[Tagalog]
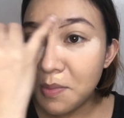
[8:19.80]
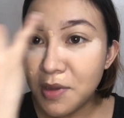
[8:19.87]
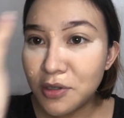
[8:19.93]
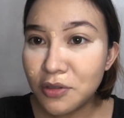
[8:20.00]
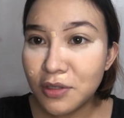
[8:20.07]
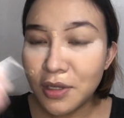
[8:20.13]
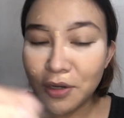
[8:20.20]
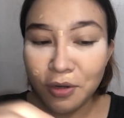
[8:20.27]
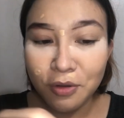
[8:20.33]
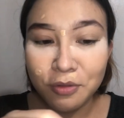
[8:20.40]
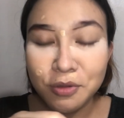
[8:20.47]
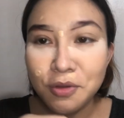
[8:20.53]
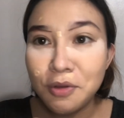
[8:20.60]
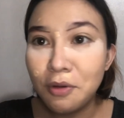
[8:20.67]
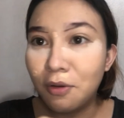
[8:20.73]
Medyo
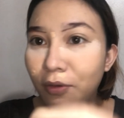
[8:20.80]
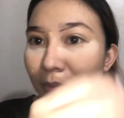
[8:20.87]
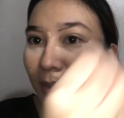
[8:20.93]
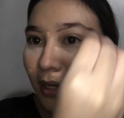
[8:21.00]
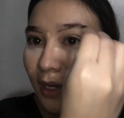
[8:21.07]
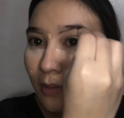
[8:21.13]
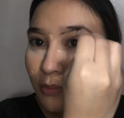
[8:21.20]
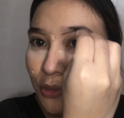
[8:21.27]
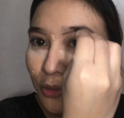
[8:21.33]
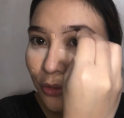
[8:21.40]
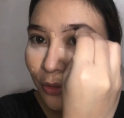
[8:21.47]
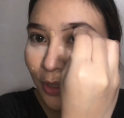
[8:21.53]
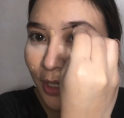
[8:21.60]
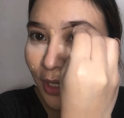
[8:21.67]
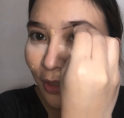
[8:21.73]
seryoso yung makeup
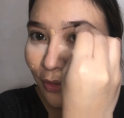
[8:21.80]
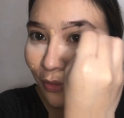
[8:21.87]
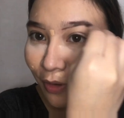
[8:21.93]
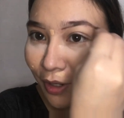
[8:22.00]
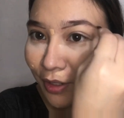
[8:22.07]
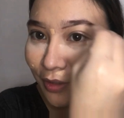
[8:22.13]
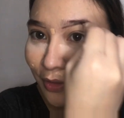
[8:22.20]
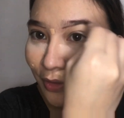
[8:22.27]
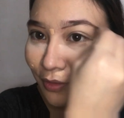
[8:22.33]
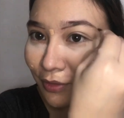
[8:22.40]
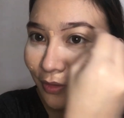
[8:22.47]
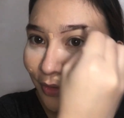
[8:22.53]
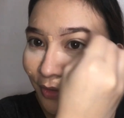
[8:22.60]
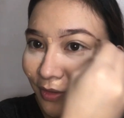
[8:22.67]
tutorial ko ngayon, no?